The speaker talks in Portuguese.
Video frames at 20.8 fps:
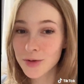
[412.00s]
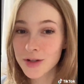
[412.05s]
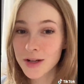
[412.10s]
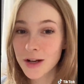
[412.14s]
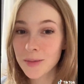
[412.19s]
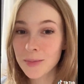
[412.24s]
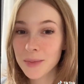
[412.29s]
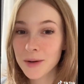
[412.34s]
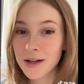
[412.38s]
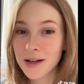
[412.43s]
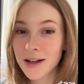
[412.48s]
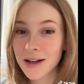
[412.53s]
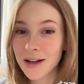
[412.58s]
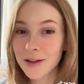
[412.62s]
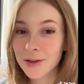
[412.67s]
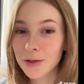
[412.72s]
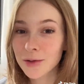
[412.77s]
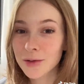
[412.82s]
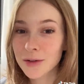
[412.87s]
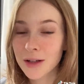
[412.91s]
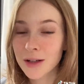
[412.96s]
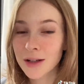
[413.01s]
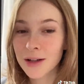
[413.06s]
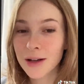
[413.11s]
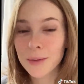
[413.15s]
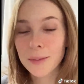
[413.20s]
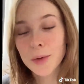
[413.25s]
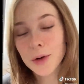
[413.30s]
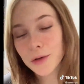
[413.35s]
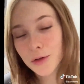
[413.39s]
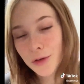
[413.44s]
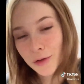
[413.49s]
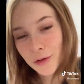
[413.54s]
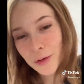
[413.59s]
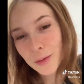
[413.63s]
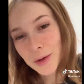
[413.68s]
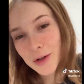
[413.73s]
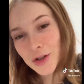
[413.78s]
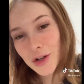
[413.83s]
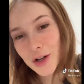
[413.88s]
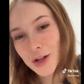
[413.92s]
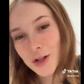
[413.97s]
de sair perdendo,
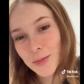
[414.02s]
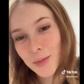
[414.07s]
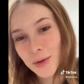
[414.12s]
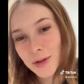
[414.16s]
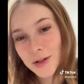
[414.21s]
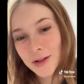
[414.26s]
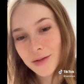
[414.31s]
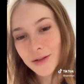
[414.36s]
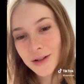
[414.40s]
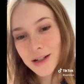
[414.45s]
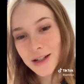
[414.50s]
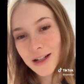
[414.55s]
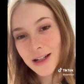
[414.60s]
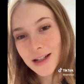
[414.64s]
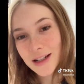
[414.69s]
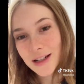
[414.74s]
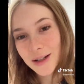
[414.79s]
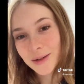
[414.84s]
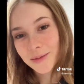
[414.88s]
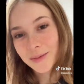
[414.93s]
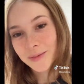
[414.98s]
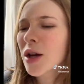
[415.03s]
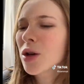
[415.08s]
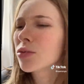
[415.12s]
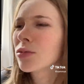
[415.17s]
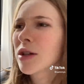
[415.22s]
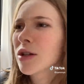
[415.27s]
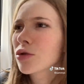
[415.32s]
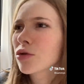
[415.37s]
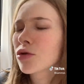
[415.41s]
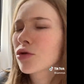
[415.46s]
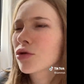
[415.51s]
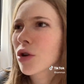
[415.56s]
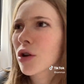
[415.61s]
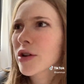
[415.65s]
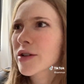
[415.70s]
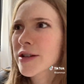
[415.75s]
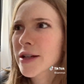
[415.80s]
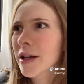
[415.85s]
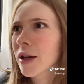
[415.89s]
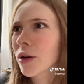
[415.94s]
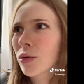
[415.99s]
provavelmente a resposta vai ser assim: eu desço
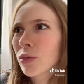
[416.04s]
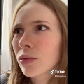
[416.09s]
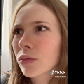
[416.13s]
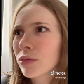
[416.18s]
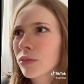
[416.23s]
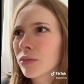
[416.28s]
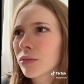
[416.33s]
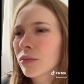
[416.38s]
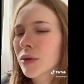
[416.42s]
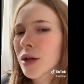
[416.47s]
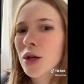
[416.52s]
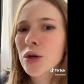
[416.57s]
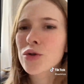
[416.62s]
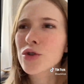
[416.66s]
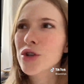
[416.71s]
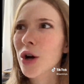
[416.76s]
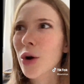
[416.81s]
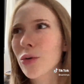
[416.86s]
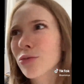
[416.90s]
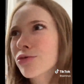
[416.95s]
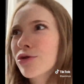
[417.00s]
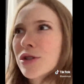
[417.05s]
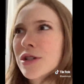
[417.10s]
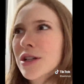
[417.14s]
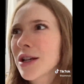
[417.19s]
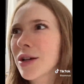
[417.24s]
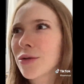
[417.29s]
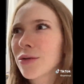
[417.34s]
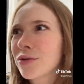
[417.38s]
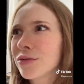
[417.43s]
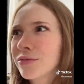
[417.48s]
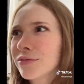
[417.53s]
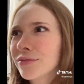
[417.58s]
sozinho. Eu já consigo.